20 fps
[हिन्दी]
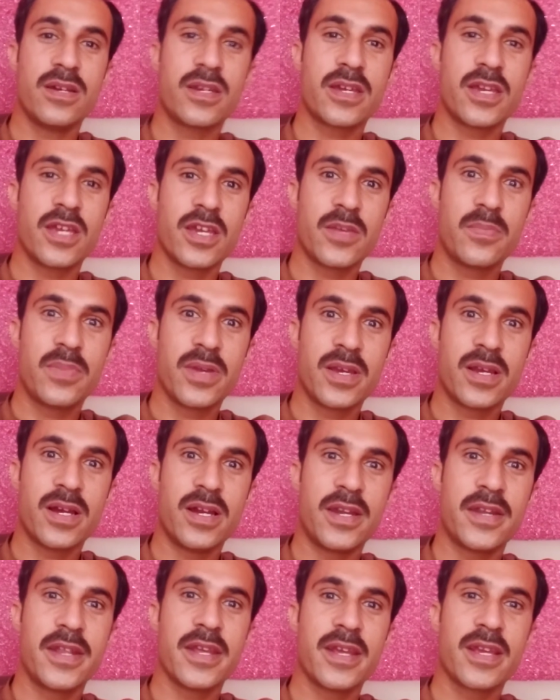केक भी
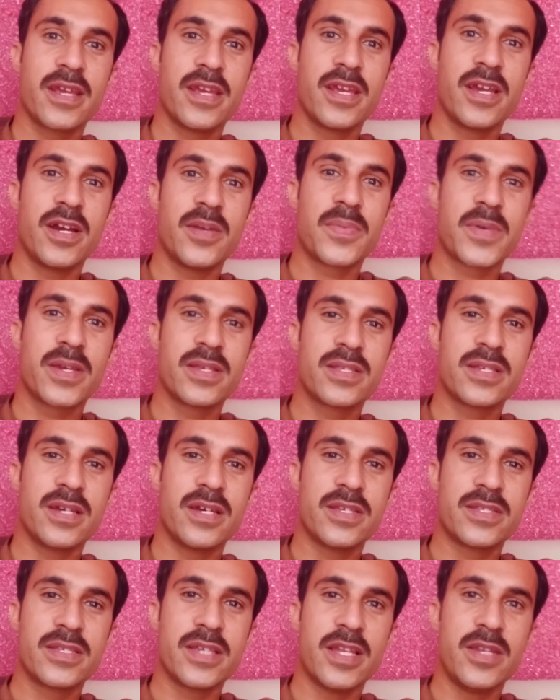काटेंगे आपके
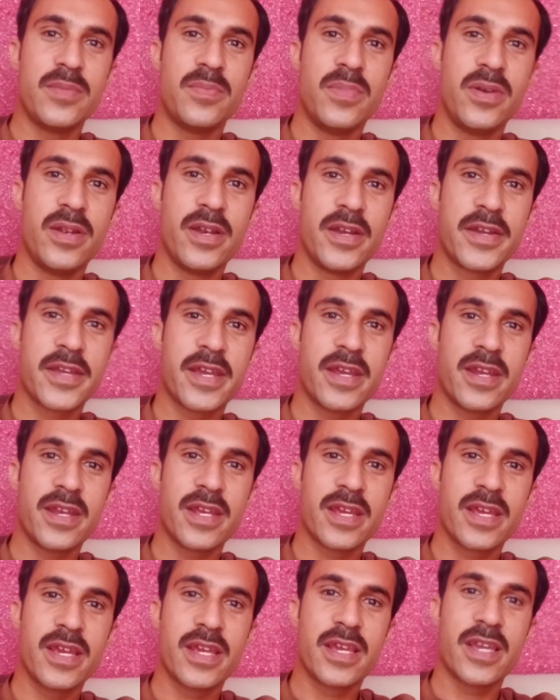साथ सेलिब्रेट
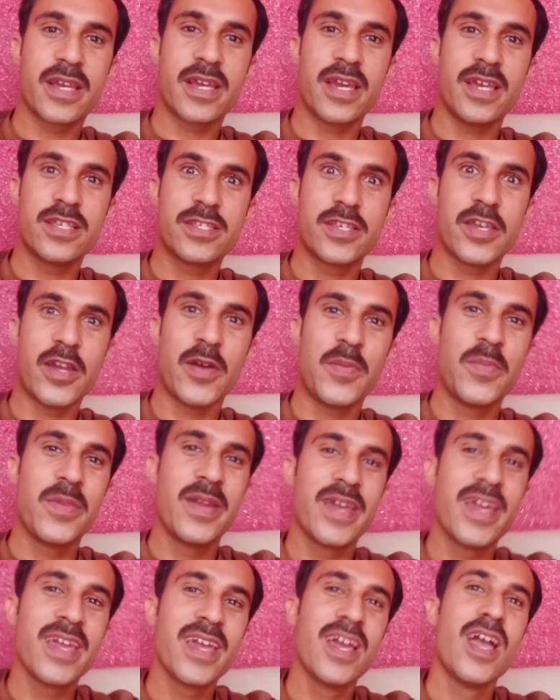करेंगे कि कैसे
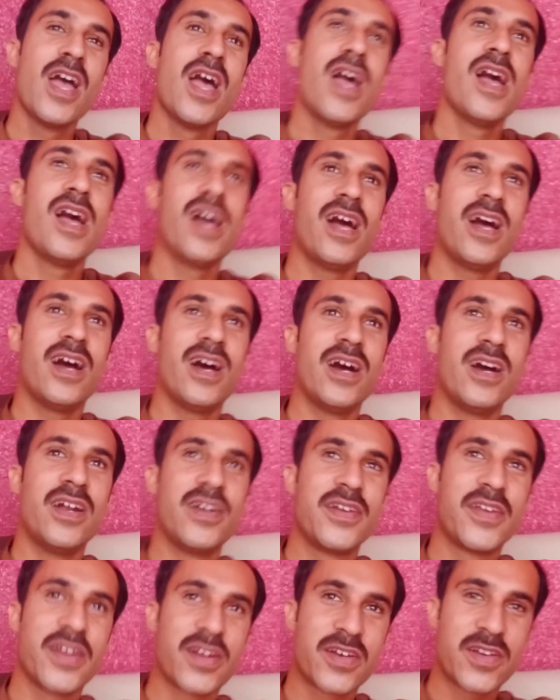हमने
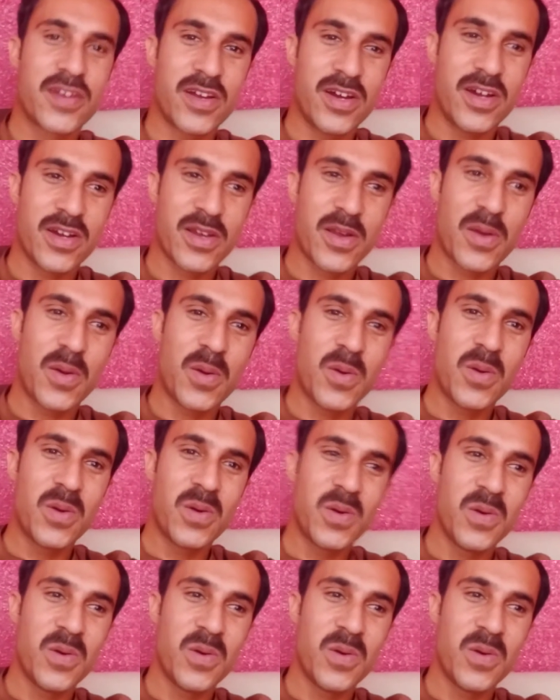टिकटॉक को